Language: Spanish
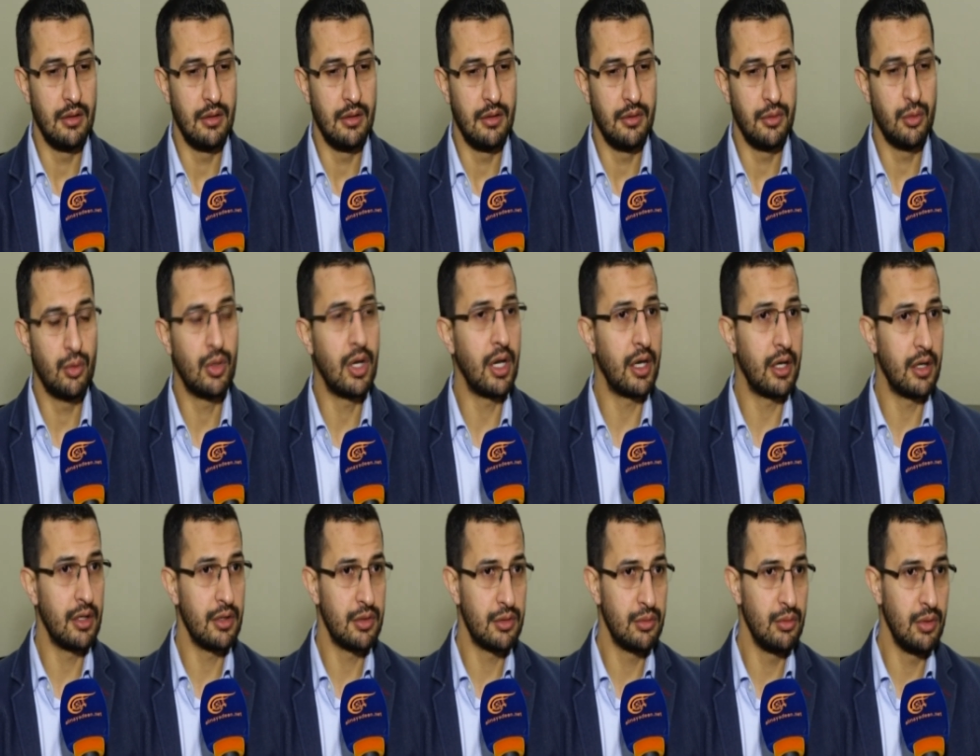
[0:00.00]
de los
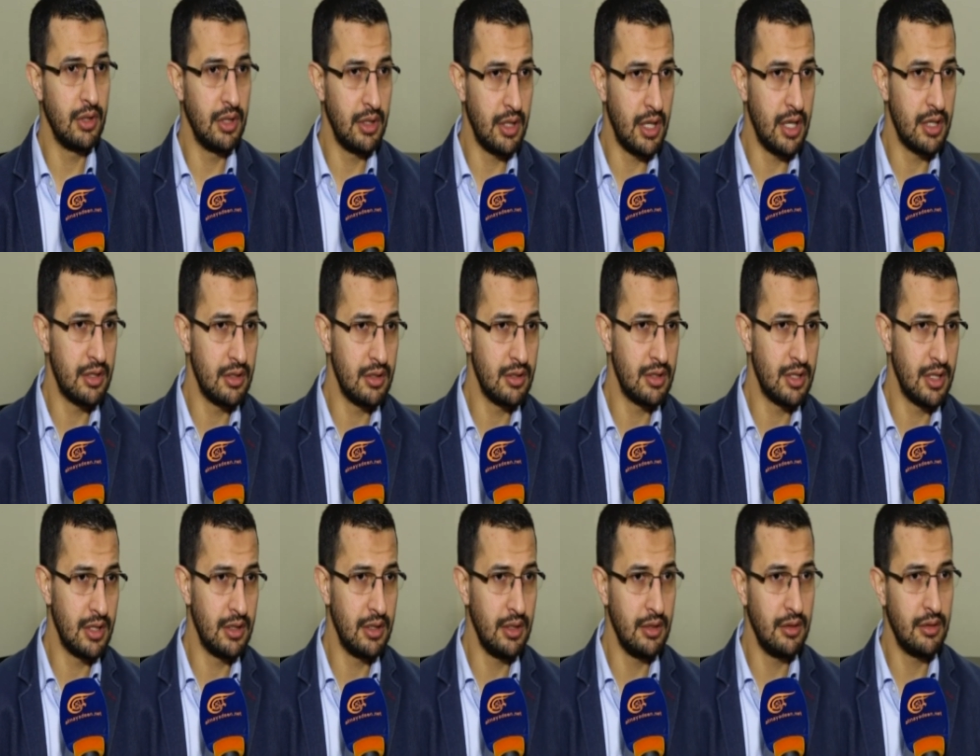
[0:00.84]
gobernantes e
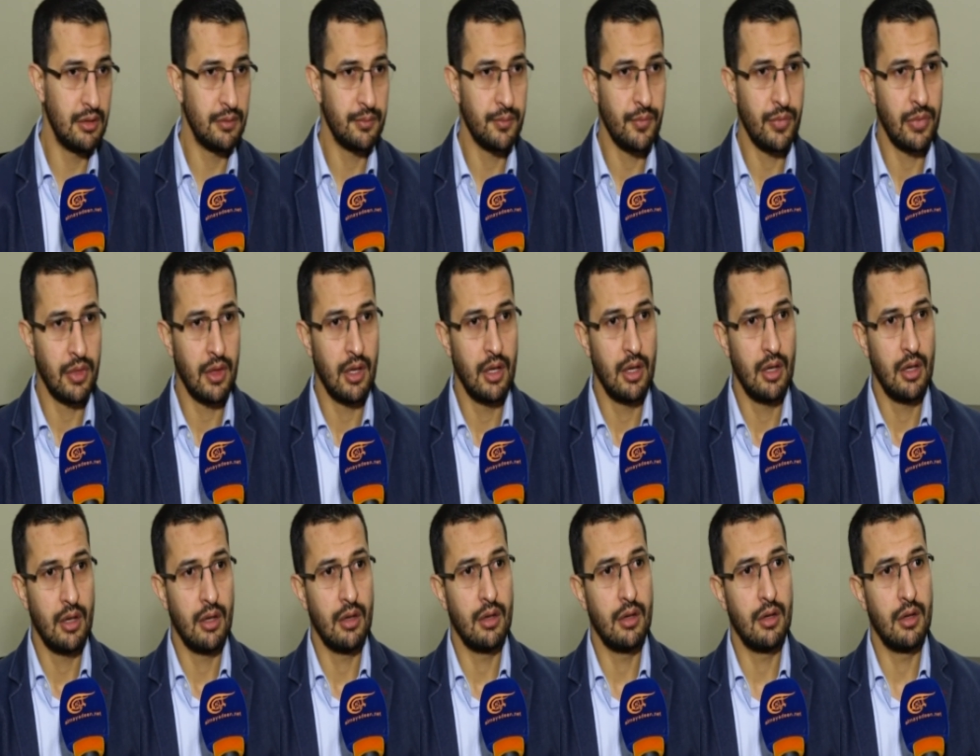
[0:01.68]
incluso de los
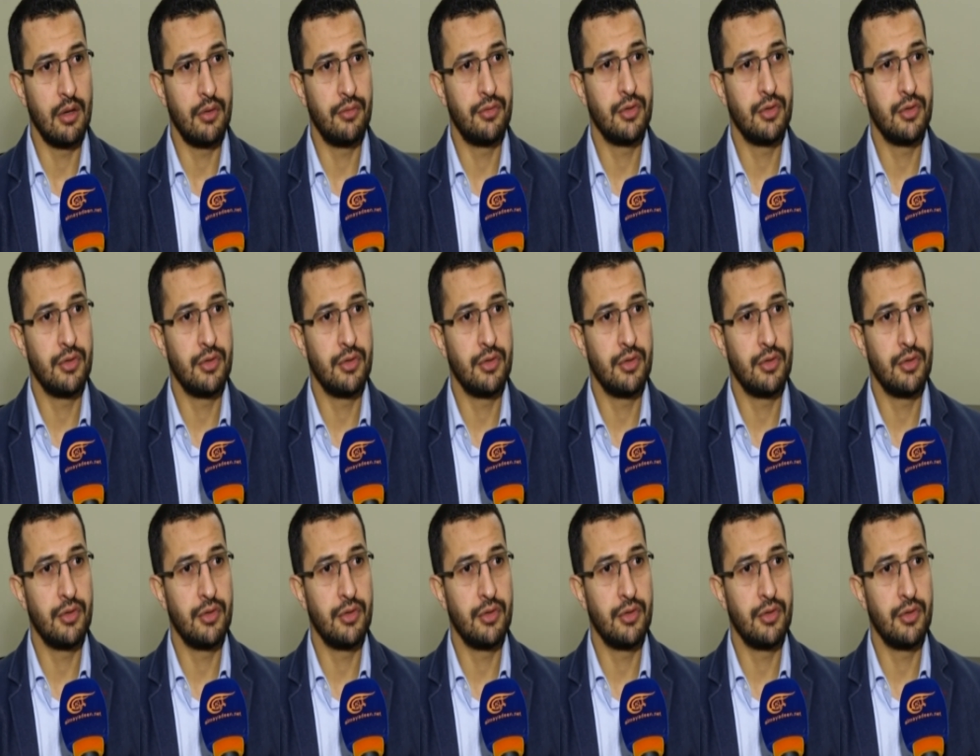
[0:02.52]
ciudadanos.